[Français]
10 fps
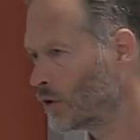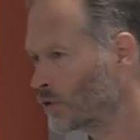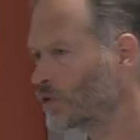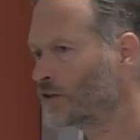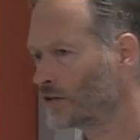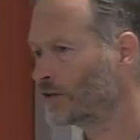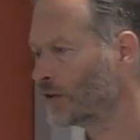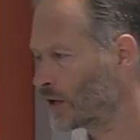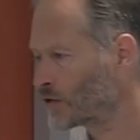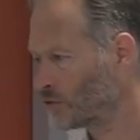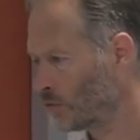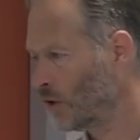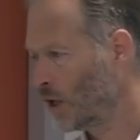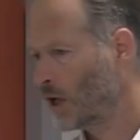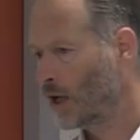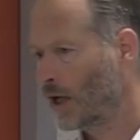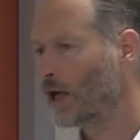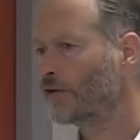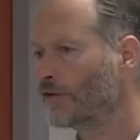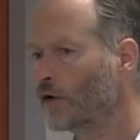que cette interaction,
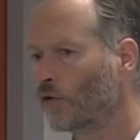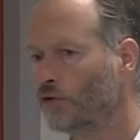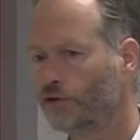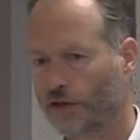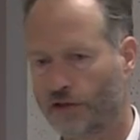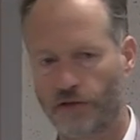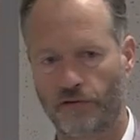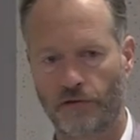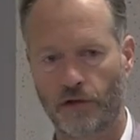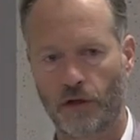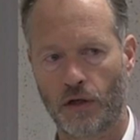elle avait un rôle nutritif.